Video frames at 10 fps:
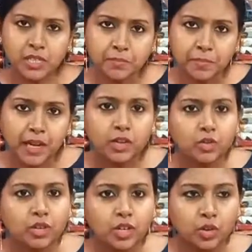সিম্পল
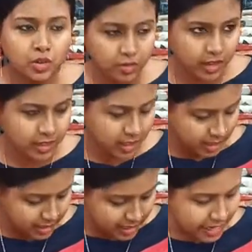একটুখানি একটা
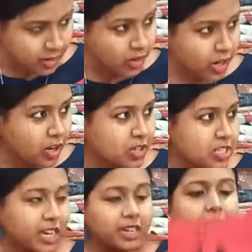ডিজাইন করা হয়েছে